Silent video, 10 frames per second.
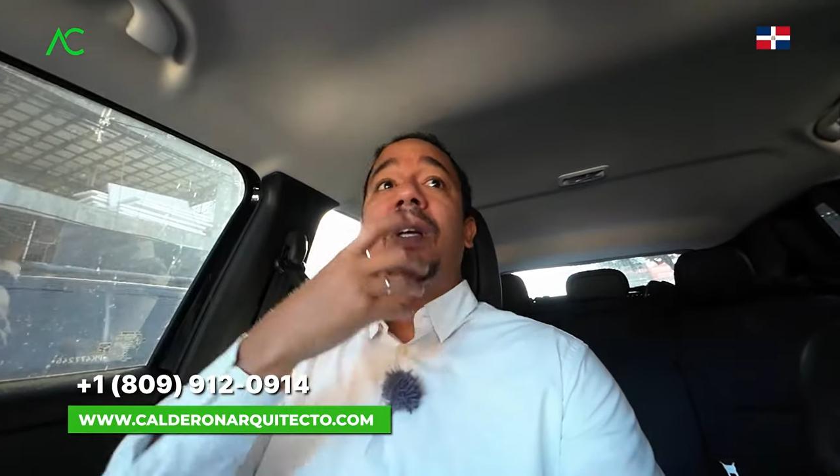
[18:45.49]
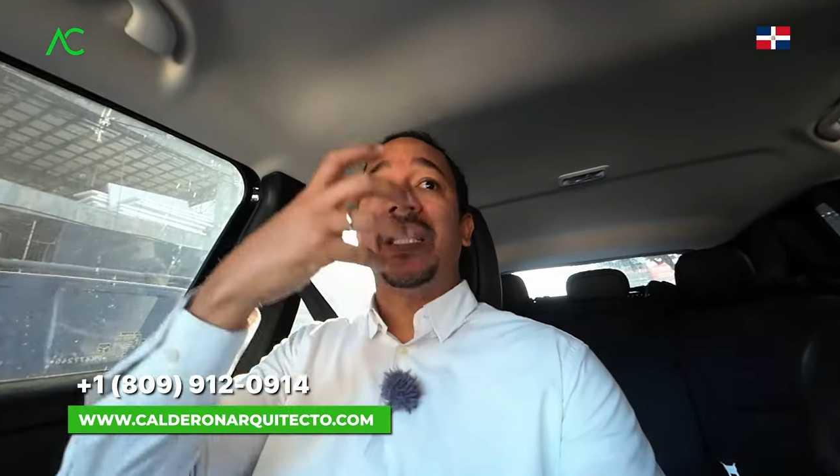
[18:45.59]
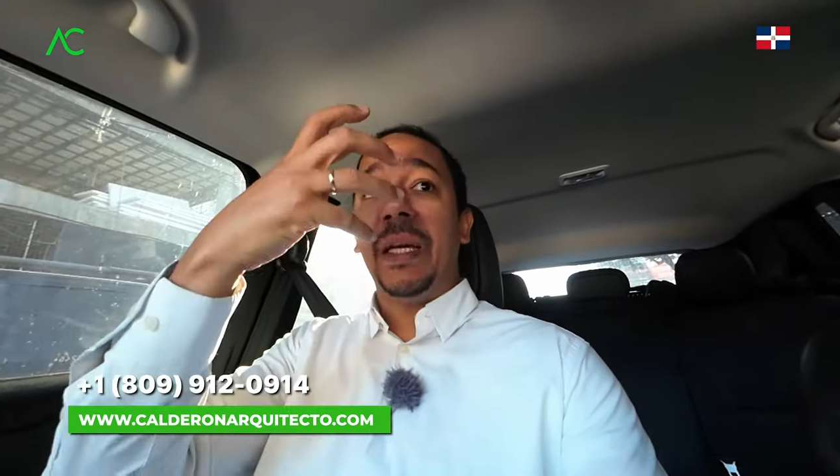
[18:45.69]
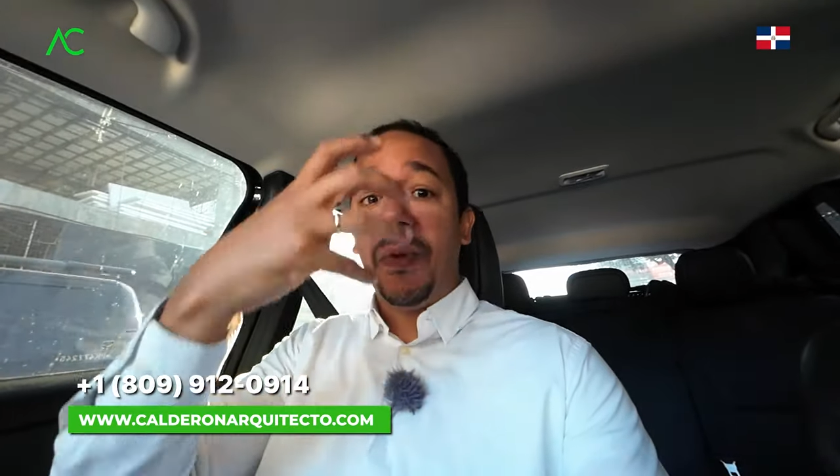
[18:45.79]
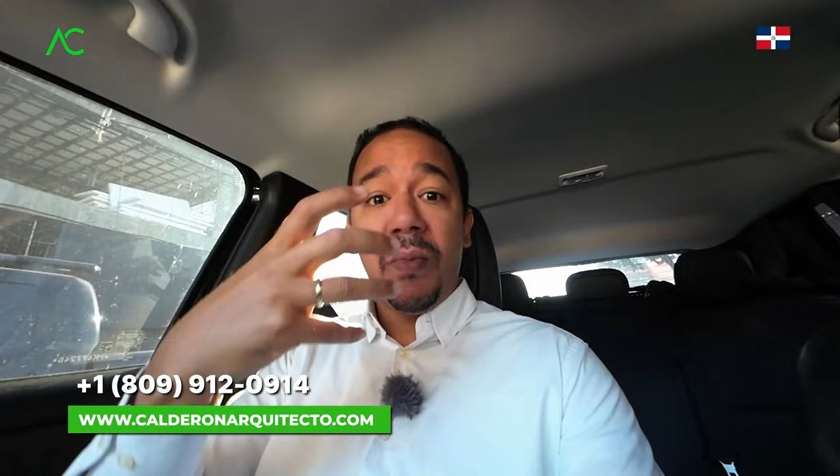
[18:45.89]
que
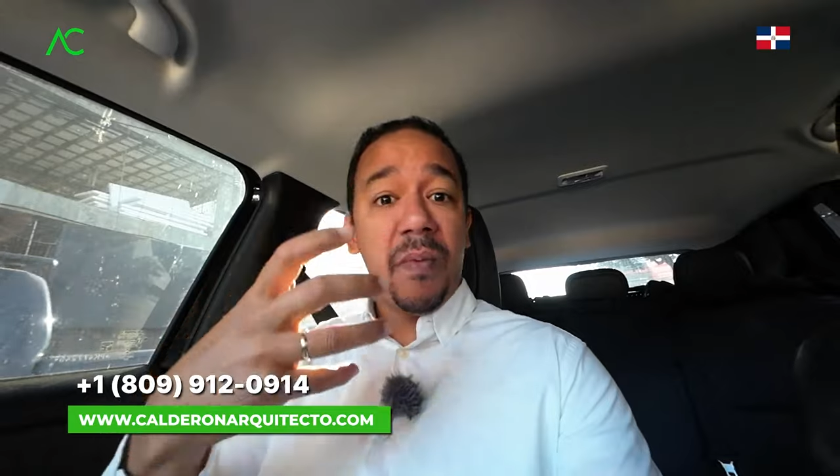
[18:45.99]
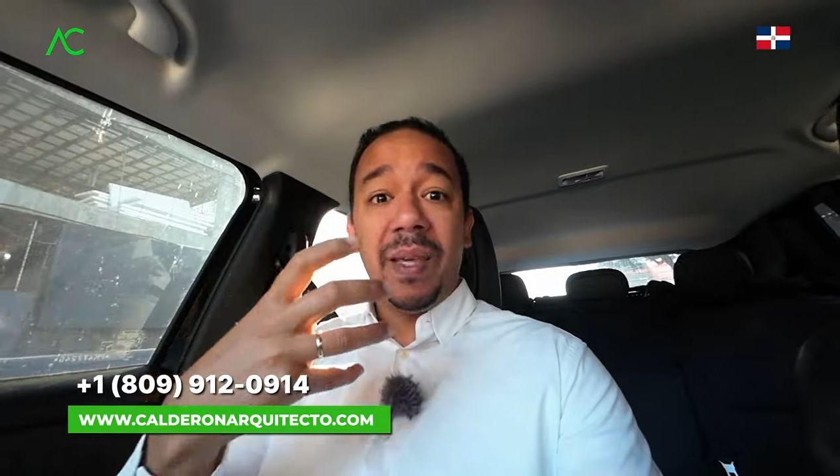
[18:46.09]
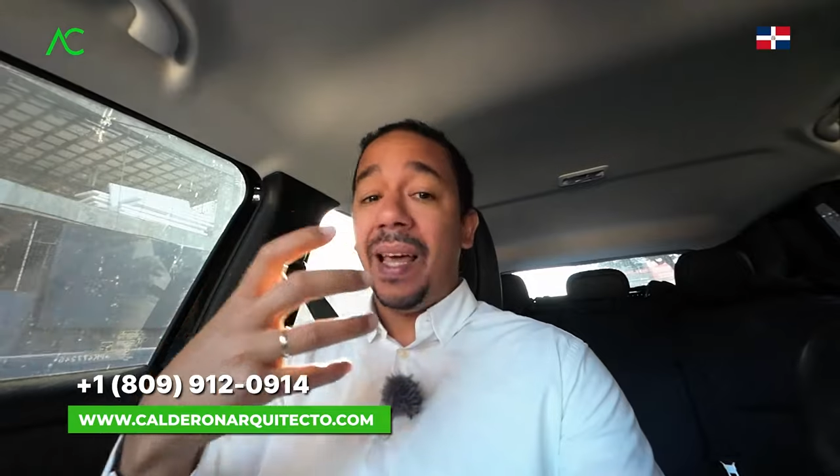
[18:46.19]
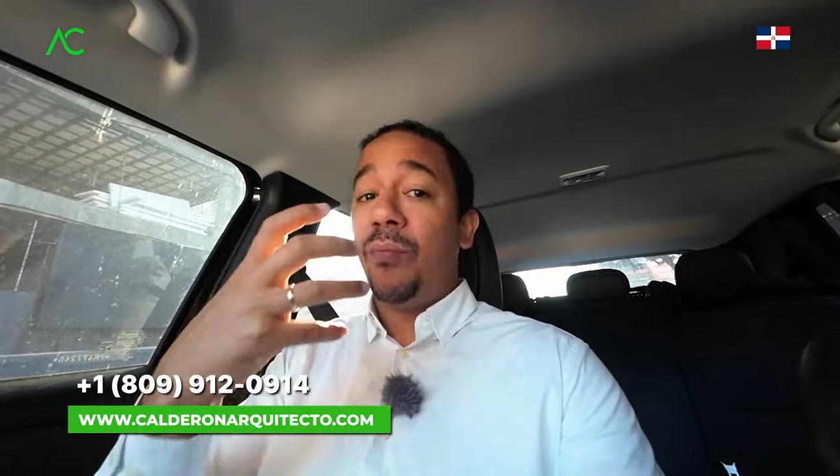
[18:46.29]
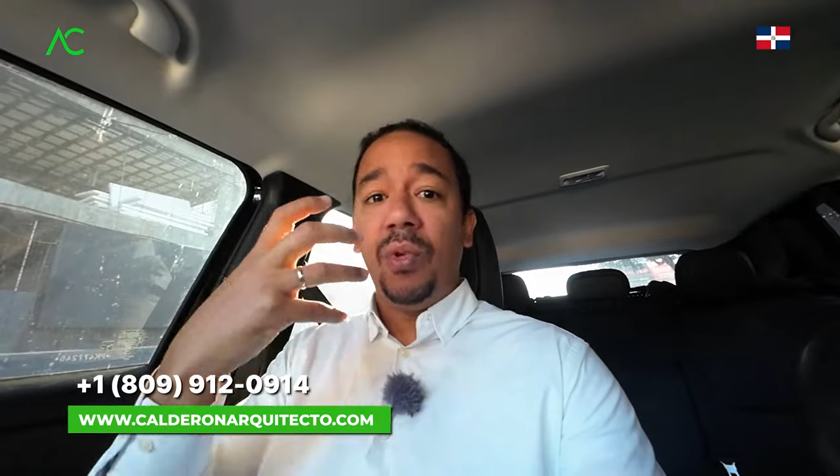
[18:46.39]
tenga mi
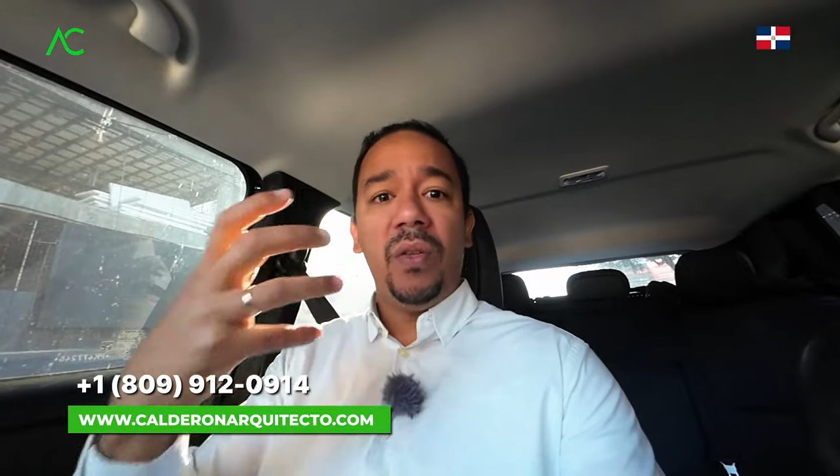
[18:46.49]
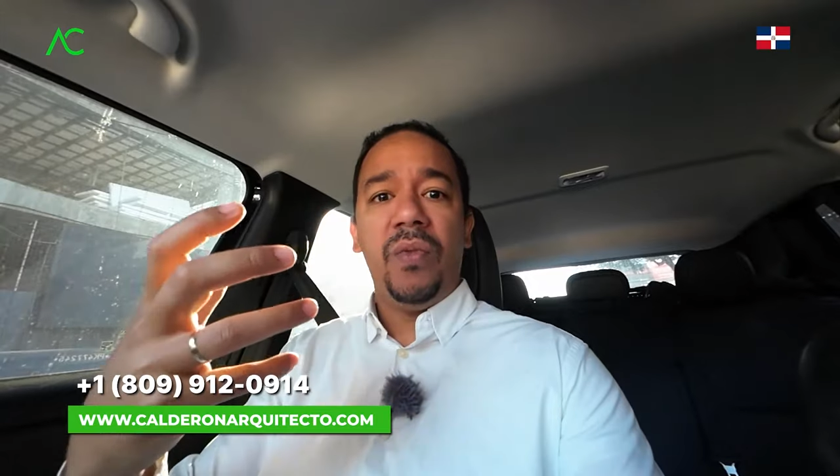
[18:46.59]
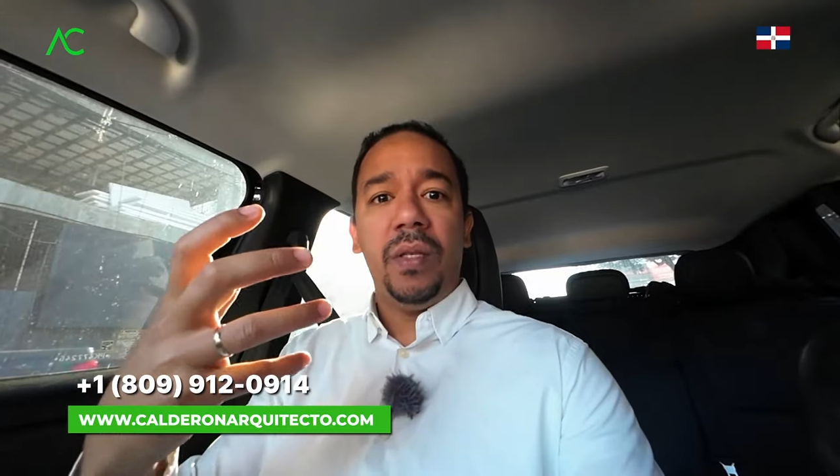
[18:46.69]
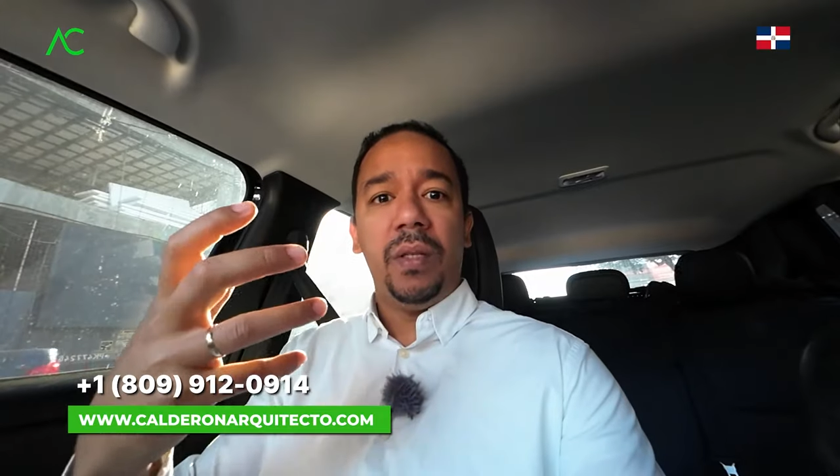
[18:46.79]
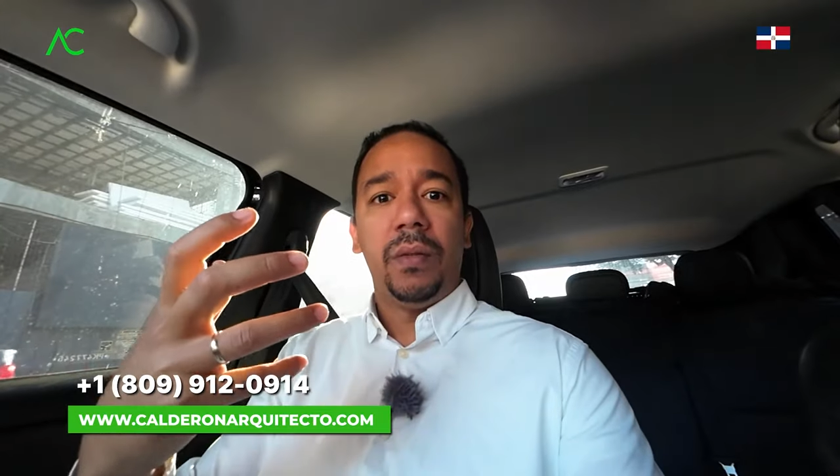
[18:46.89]
misma edad, es muy
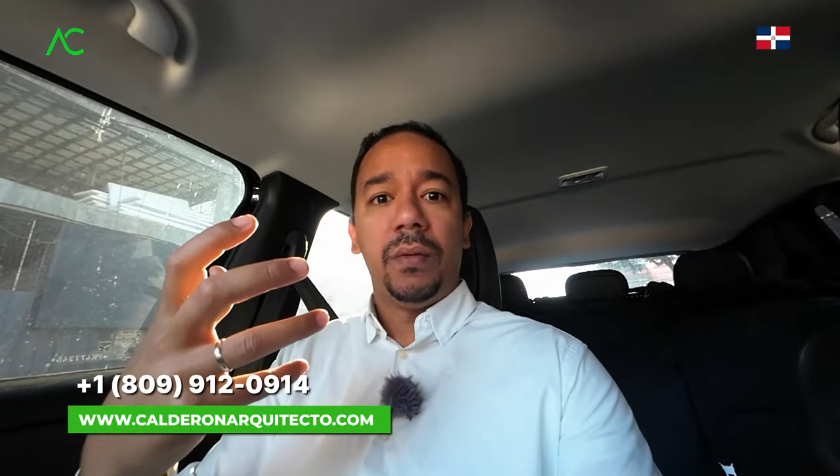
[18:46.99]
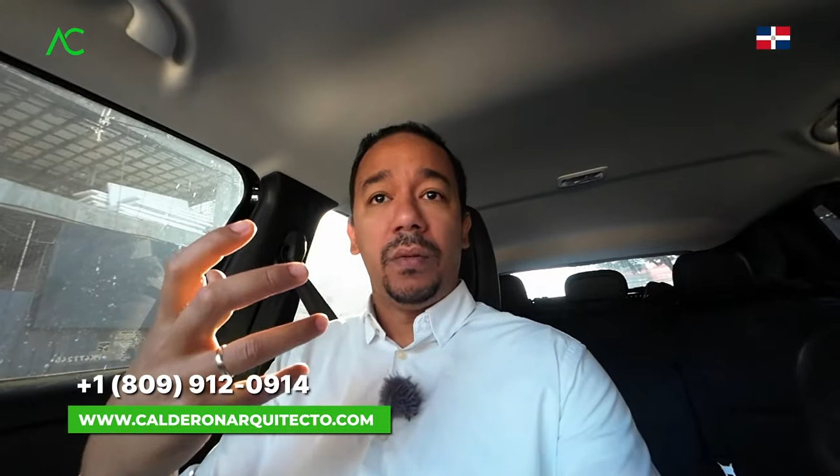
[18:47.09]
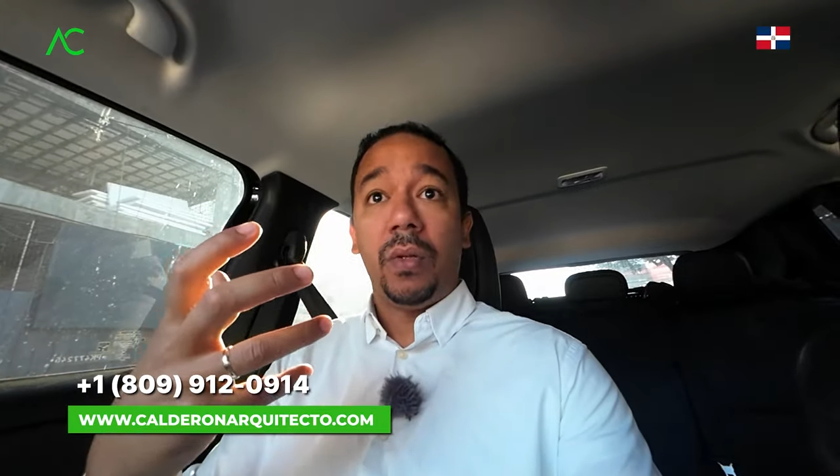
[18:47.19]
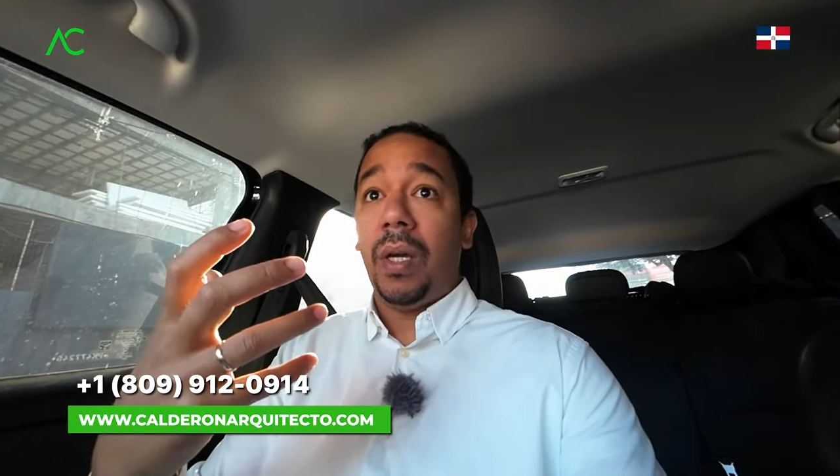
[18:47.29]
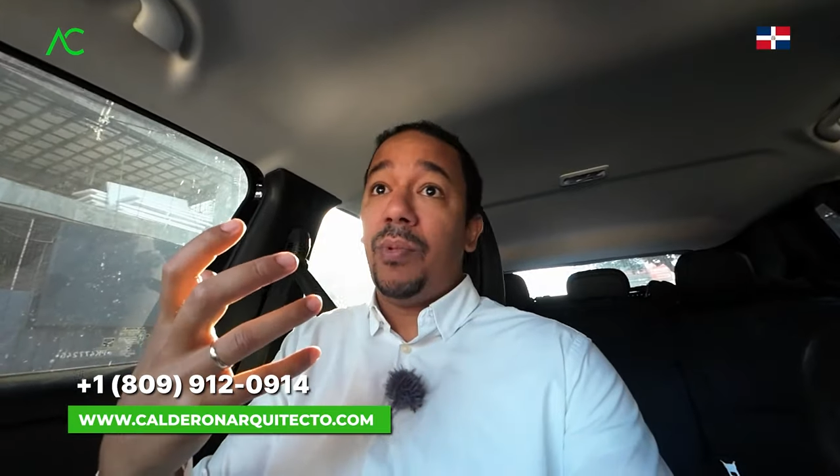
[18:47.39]
difícil, ¿ok?